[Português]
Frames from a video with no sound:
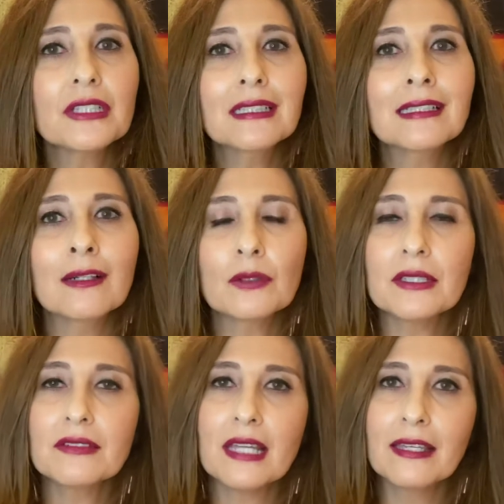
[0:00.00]
não
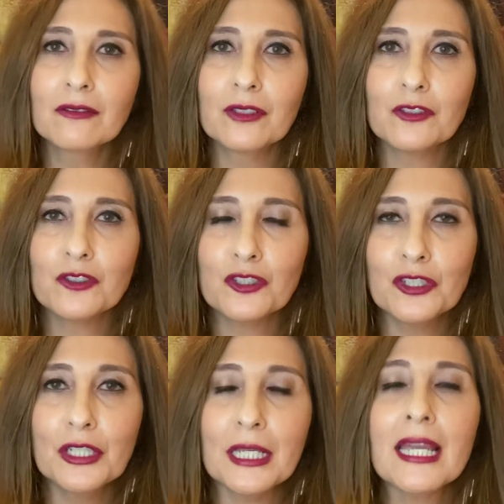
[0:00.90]
quiser
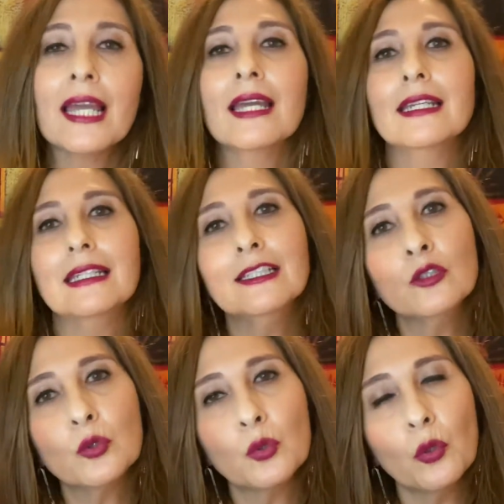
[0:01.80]
investir em
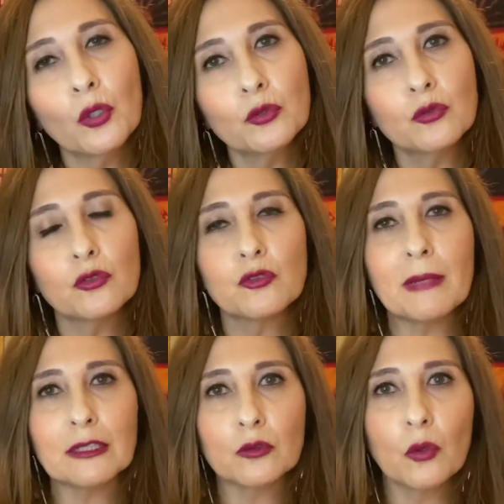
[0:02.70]
todos os
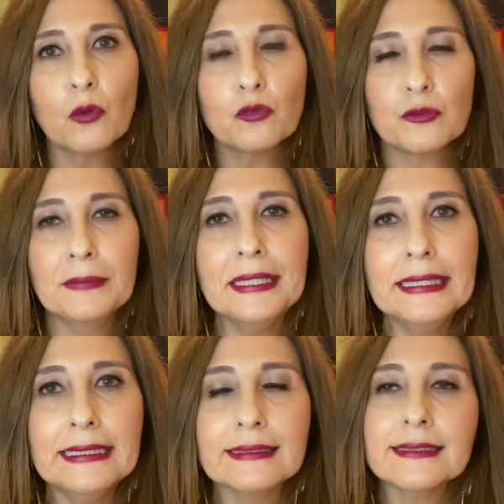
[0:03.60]
batons
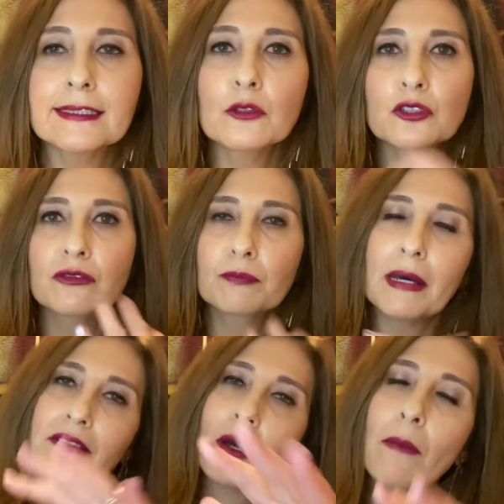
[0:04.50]
minis, se eu te
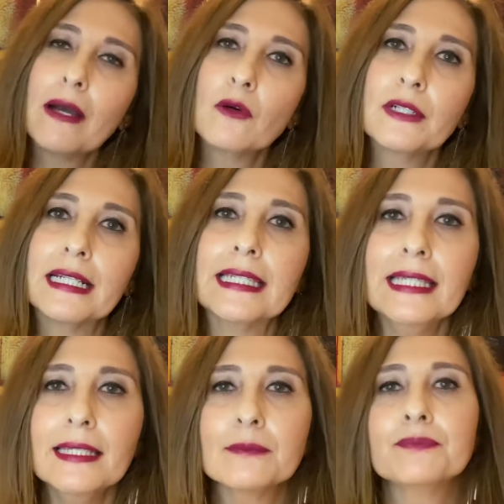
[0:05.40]
passar uma cor
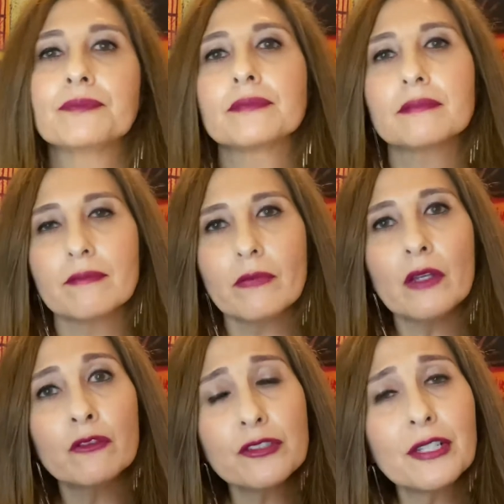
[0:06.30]
aqui,
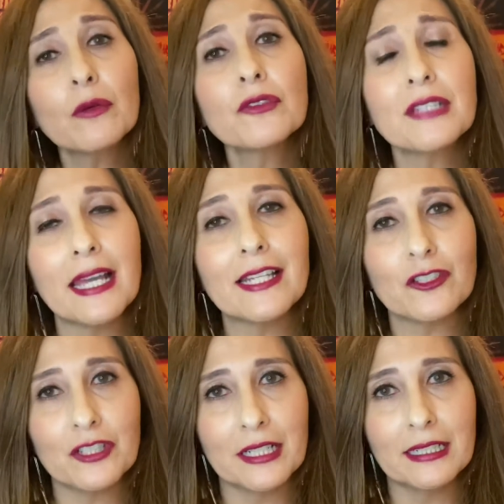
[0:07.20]
você consegue
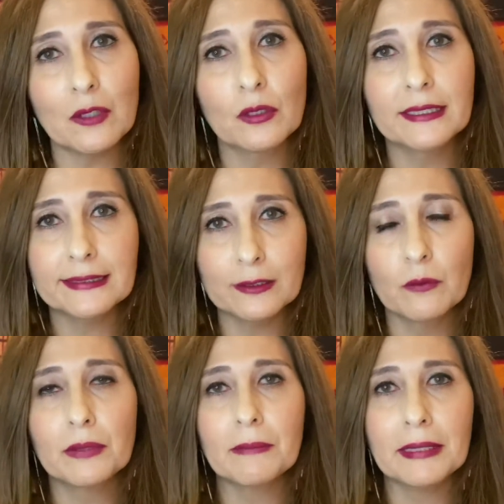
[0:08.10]
achar na coleção
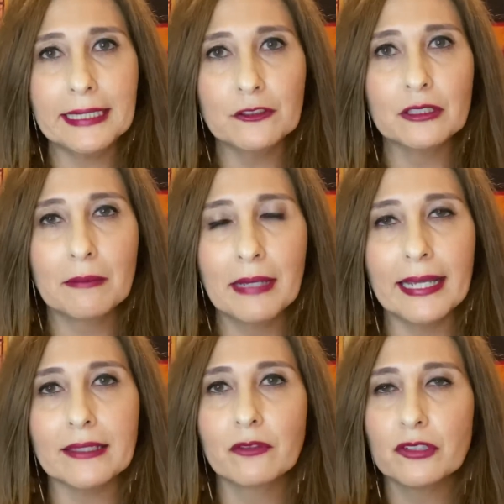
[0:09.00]
permanente da MAC.
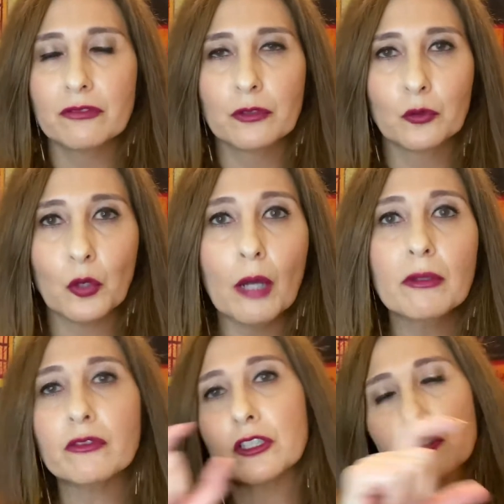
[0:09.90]
Você vê o nome, eu vou
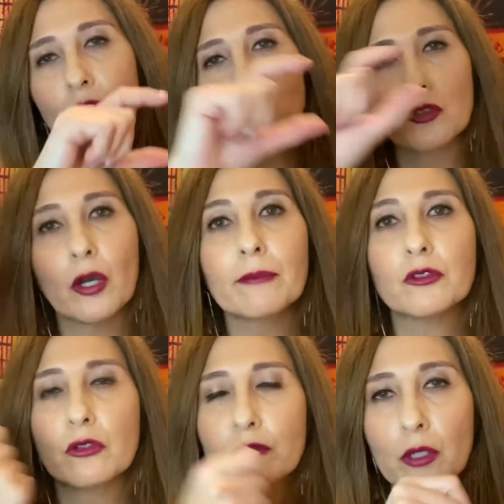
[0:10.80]
deixar os nomes
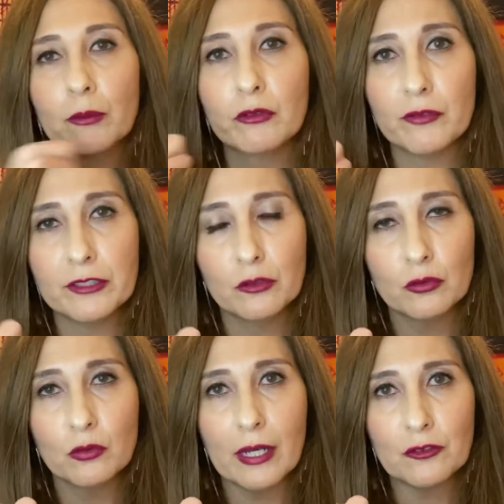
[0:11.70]
conforme eu vou fazendo
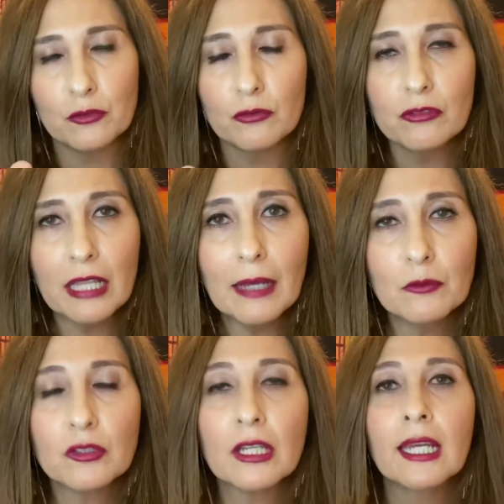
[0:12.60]
swatches nos lábios.
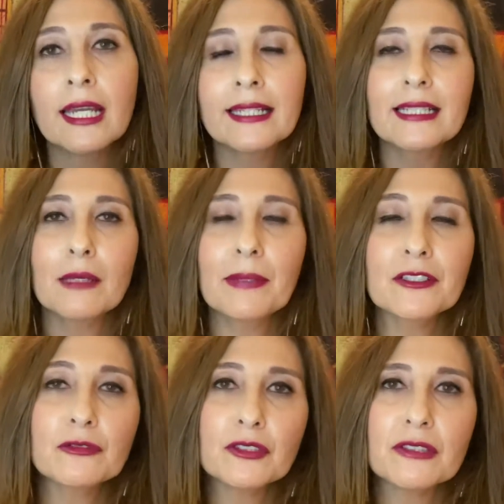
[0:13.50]
De repente
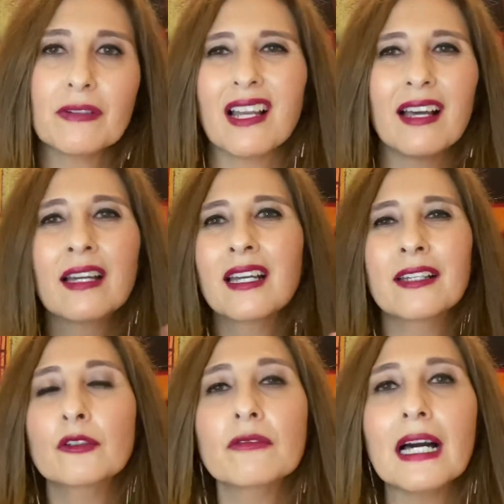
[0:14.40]
você fala, não
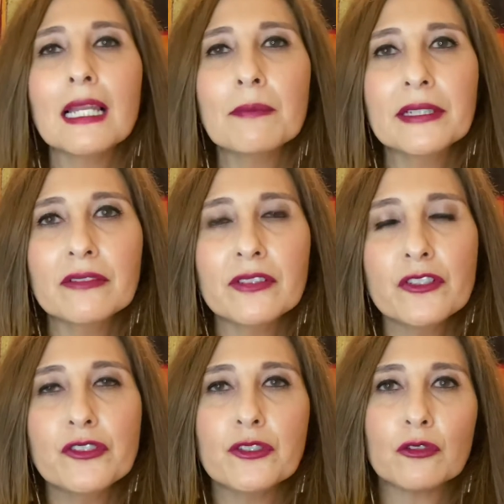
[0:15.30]
vale a pena
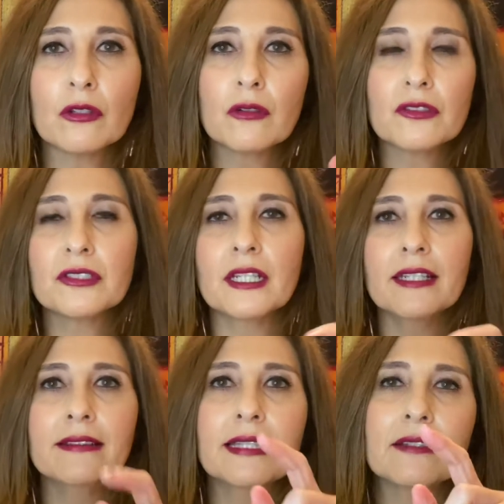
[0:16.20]
investir, eu só gostei
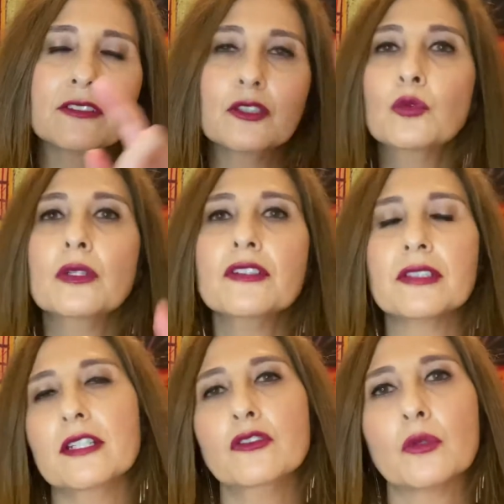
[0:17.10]
de duas,
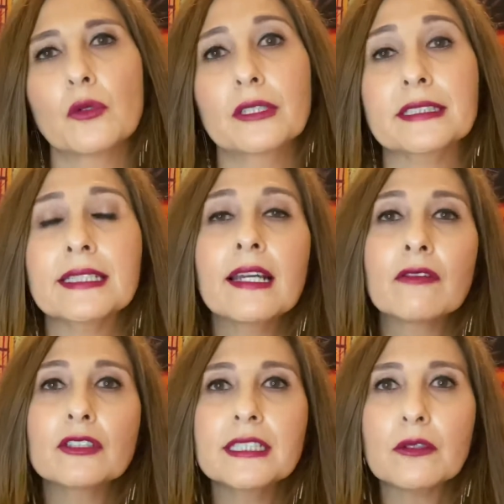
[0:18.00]
três cores.
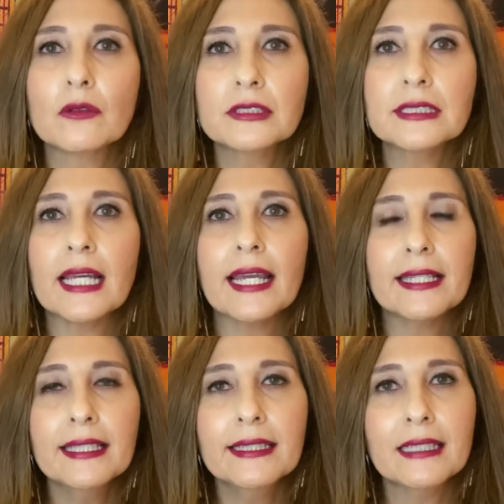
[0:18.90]
Você consegue
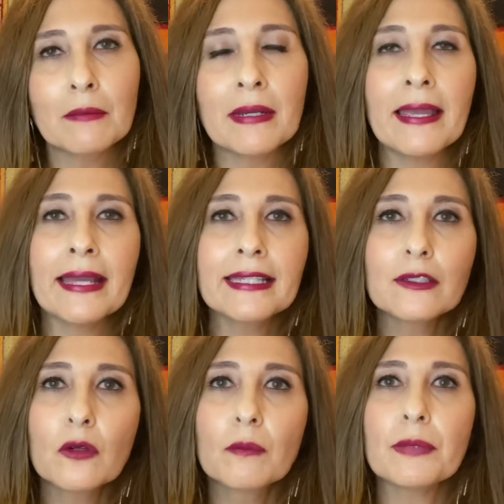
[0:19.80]
ir na MAC e
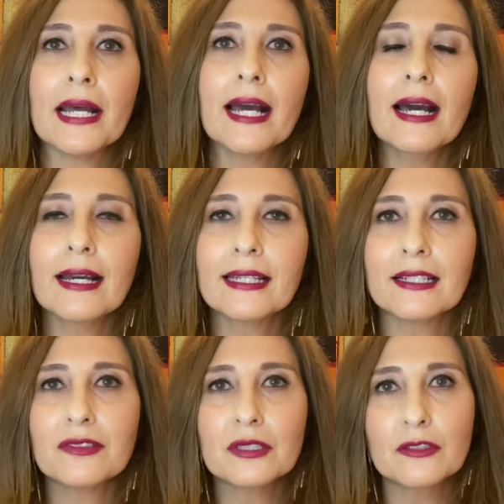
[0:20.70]
comprar aquelas
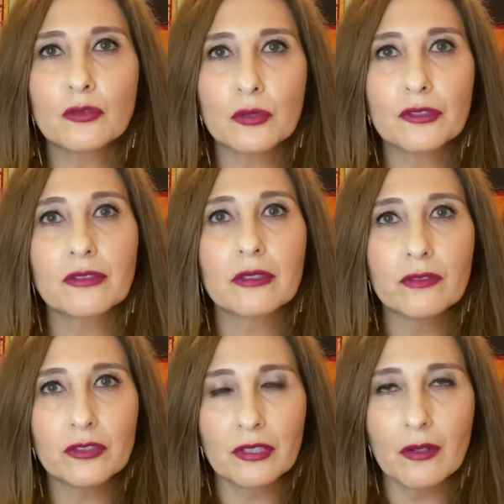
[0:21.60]
três cores que
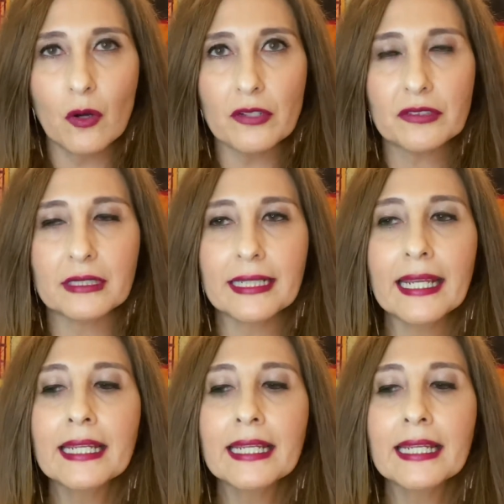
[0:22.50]
você gosta, né?